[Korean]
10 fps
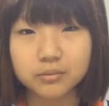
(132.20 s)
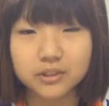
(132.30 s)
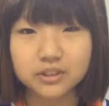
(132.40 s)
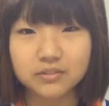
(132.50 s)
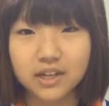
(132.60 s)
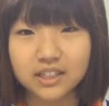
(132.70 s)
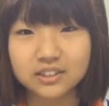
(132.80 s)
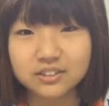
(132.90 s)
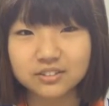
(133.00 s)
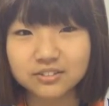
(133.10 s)

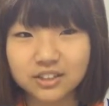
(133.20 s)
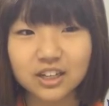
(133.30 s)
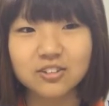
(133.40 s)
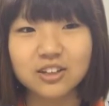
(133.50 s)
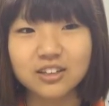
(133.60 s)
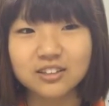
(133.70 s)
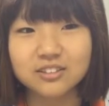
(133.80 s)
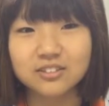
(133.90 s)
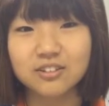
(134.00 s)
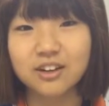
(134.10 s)
없지만 춤과
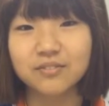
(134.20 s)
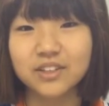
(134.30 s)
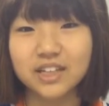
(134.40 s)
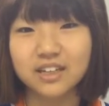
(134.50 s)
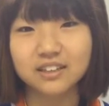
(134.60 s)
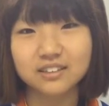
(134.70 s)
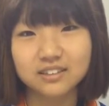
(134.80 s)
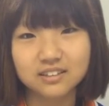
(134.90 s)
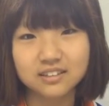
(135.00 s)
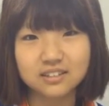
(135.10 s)
노래를 좋아합니다.
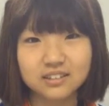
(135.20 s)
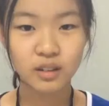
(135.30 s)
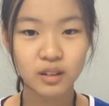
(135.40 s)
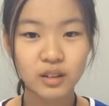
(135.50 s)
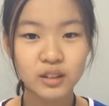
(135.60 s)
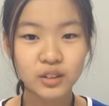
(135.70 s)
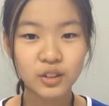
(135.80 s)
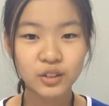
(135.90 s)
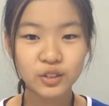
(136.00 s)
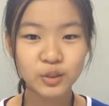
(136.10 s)

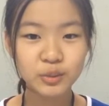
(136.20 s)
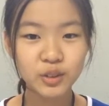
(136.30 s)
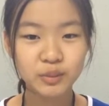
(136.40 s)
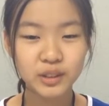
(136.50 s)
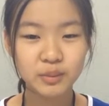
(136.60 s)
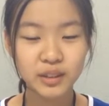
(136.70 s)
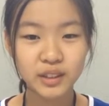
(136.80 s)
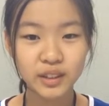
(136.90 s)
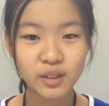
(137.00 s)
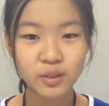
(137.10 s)
저는 꿈은
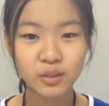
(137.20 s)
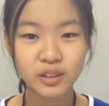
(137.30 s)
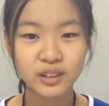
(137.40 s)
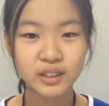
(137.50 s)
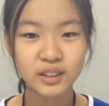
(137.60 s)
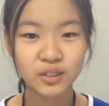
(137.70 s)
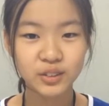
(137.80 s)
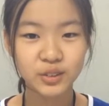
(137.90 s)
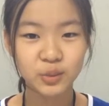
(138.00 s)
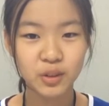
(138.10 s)
없지만 책 읽고 글 쓰는
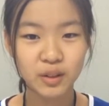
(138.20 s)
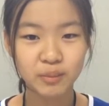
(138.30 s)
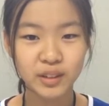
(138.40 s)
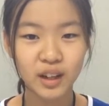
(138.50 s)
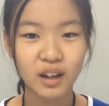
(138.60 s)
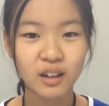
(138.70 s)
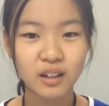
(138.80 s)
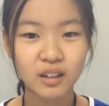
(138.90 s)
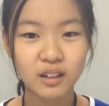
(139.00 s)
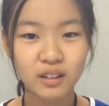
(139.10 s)
것을 좋아합니다.
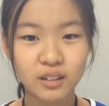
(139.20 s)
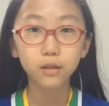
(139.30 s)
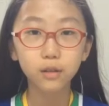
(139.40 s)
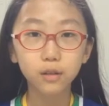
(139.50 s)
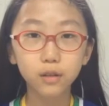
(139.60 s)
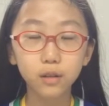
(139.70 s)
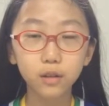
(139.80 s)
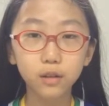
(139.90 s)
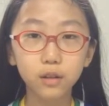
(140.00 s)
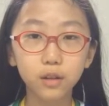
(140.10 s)

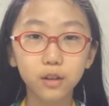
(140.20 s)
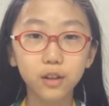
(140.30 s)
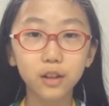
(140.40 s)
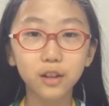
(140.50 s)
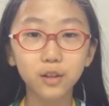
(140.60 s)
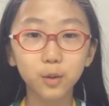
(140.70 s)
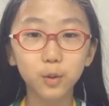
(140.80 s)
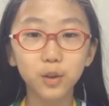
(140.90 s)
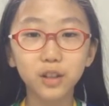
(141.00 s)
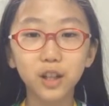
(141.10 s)
저는
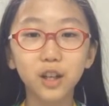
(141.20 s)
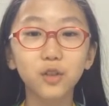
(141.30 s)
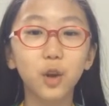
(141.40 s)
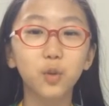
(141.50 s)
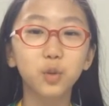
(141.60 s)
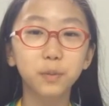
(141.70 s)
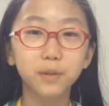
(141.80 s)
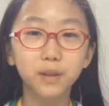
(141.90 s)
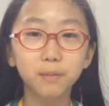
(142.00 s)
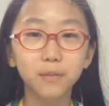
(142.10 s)
요리사가 되고
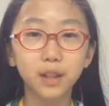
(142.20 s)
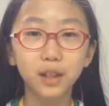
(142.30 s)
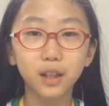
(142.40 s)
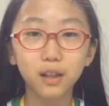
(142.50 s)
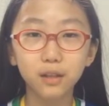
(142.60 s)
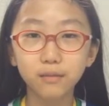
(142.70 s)
싶습니다.